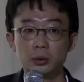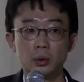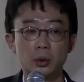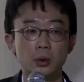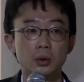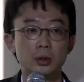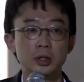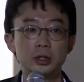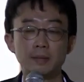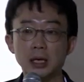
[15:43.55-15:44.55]
또
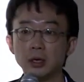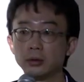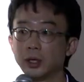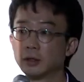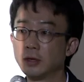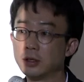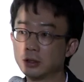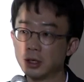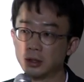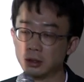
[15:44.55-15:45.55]
2008년도에 그
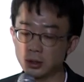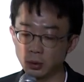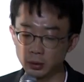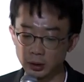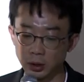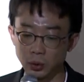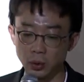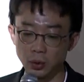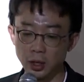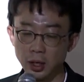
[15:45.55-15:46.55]
파이낸스 크라이시스가 올
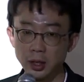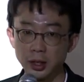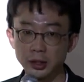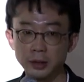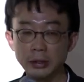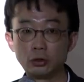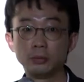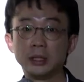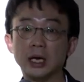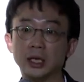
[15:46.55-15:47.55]
때도 사실
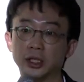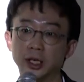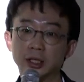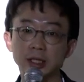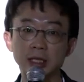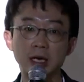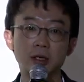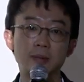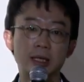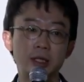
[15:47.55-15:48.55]
B2B가 제일 큰
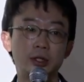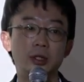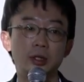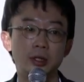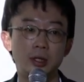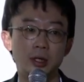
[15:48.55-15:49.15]
타격을 받았죠.